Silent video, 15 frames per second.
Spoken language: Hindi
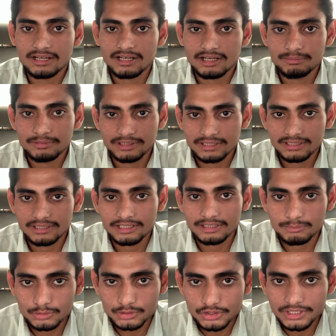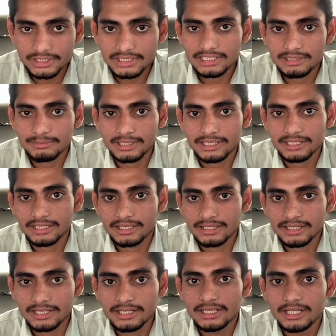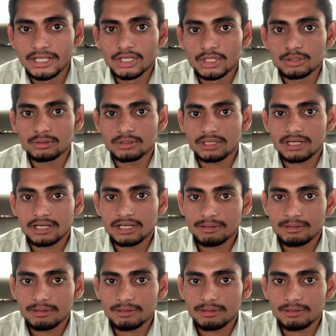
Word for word: आप एक अगर पोजीशन के लिए अप्लाई कर रहे हैं तो क्या